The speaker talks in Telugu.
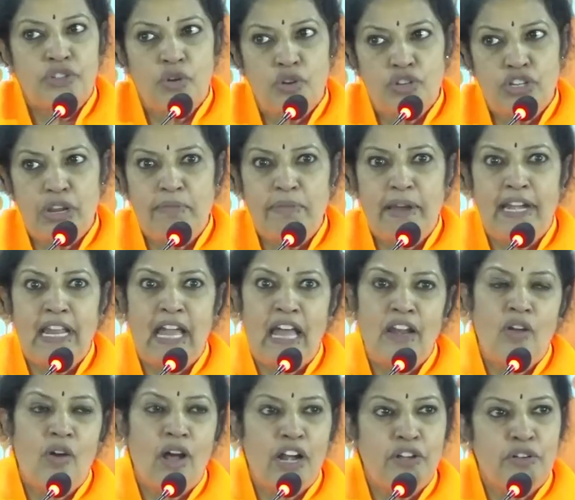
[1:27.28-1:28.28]
సోషల్
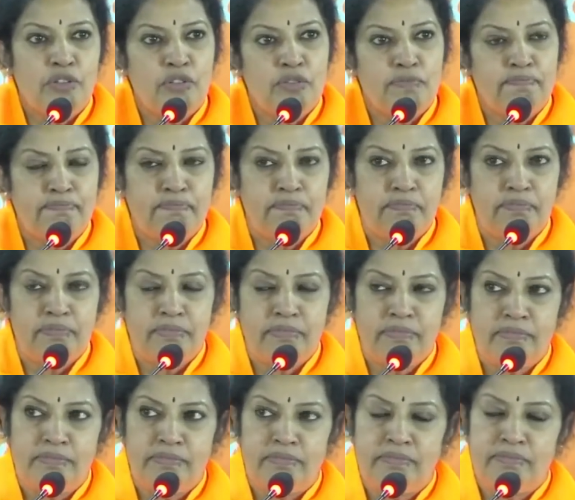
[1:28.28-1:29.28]
మీడియాలో అటు
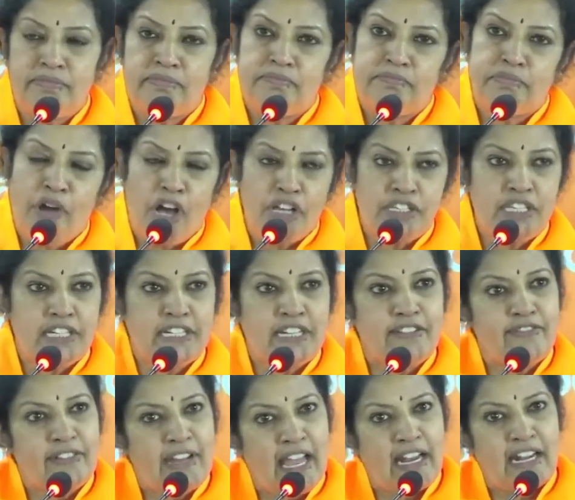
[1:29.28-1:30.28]

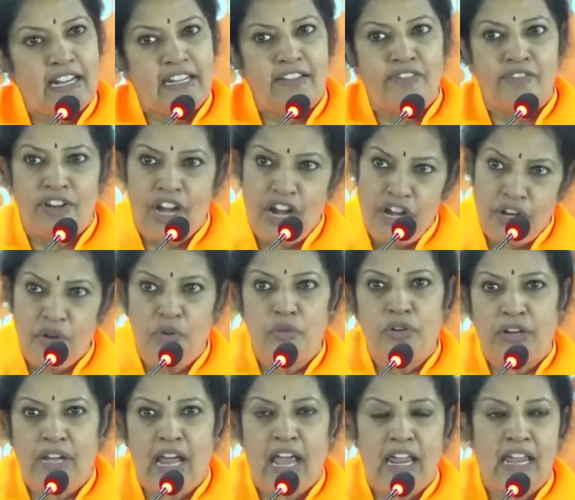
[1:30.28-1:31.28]
పాజిటివ్ నెగిటివ్ రెండు
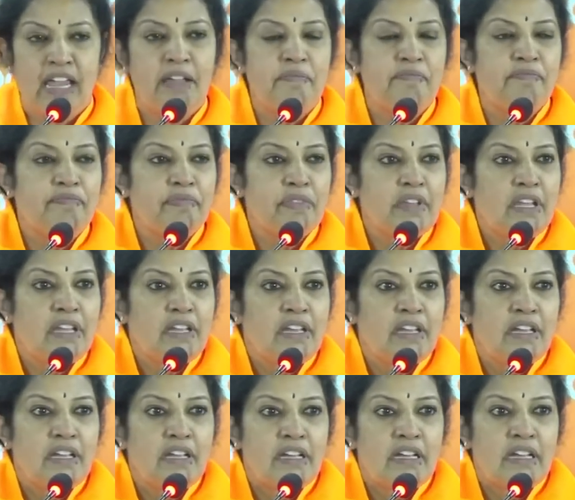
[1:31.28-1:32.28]
ఉంటాయి
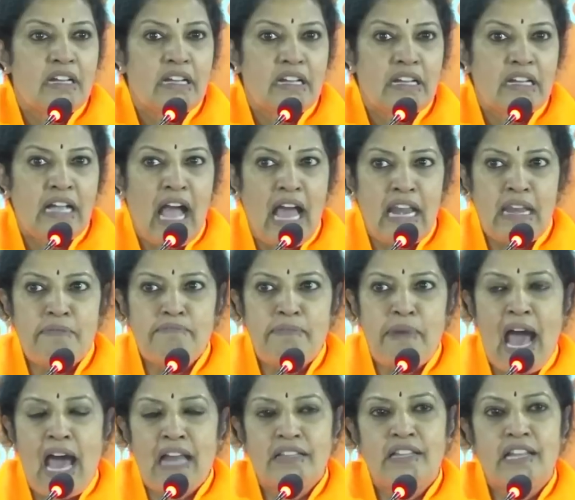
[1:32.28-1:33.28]
కానీ
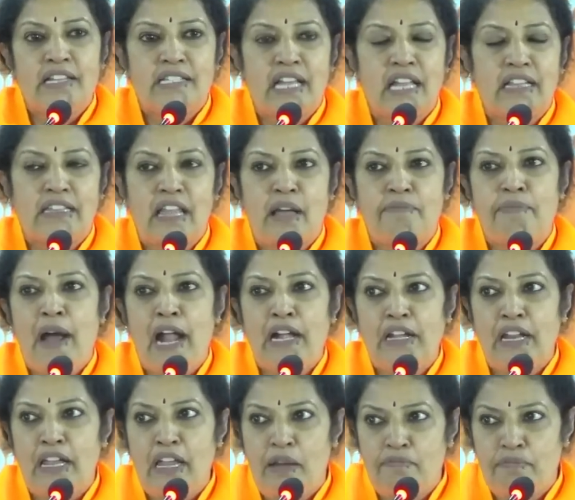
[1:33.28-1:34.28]
భారతీయ జనతా
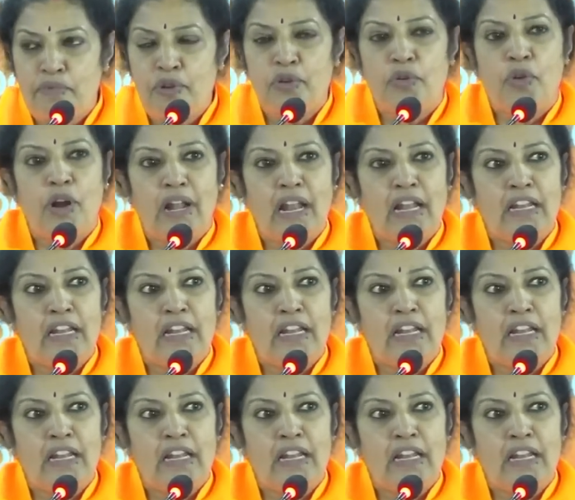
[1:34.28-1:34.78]
పార్టీ ఎప్పుడు కూడా